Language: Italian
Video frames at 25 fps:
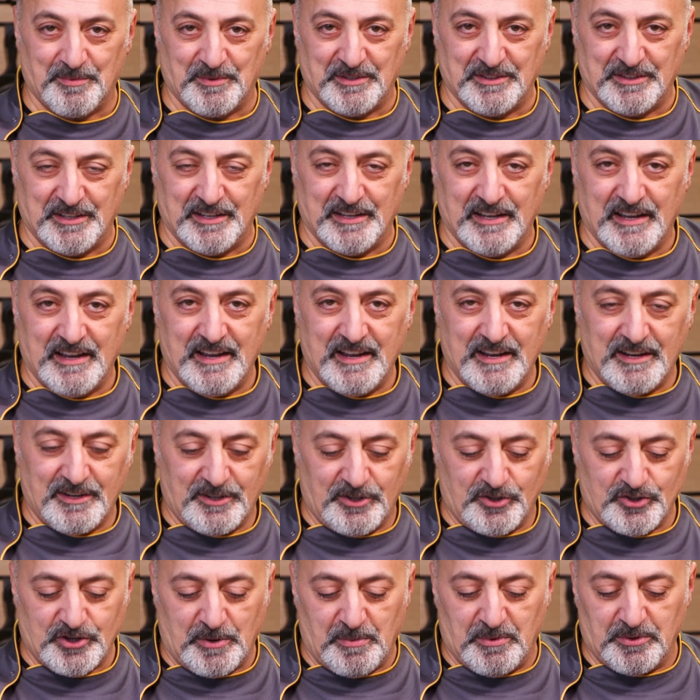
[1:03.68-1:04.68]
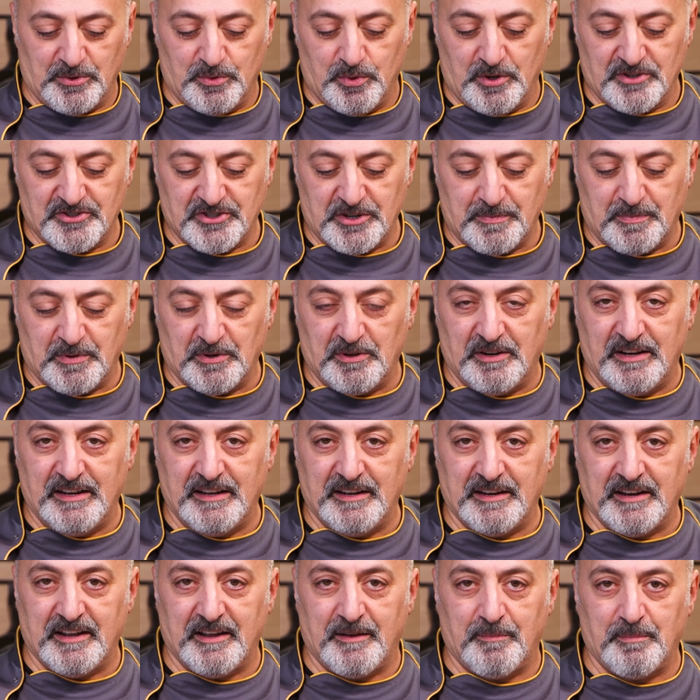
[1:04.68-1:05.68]
quindi diciamo due
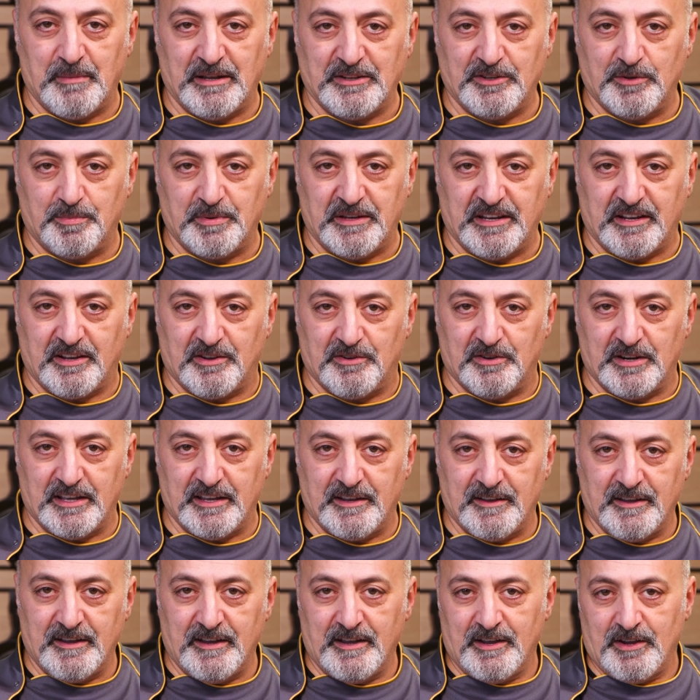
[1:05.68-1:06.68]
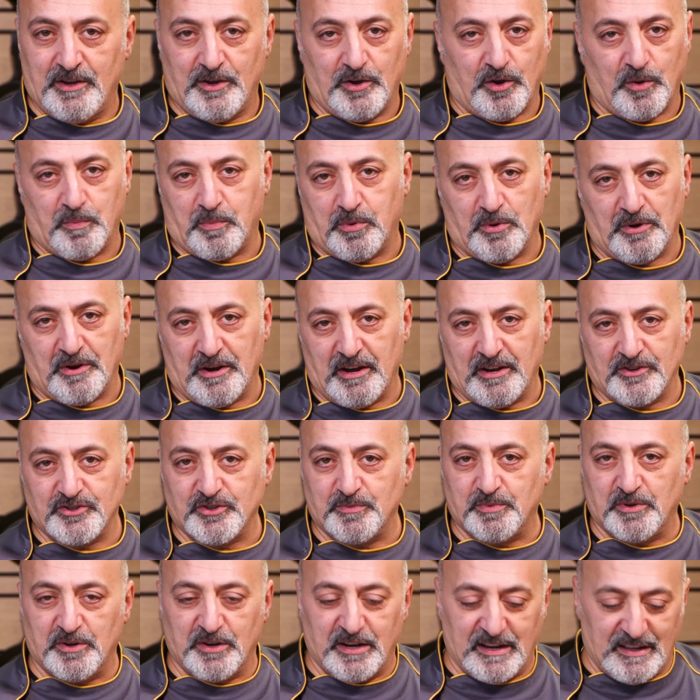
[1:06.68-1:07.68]
cipolline medio piccole oppure una
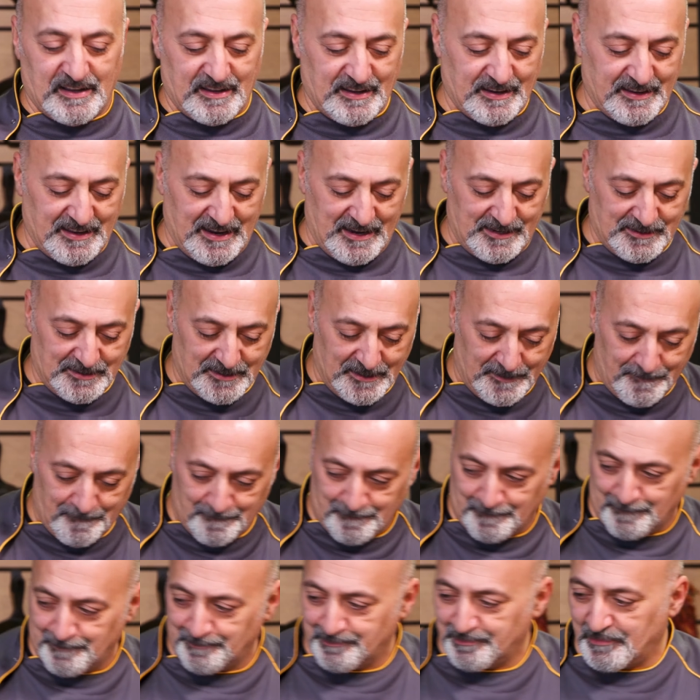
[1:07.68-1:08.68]
cipolla grande.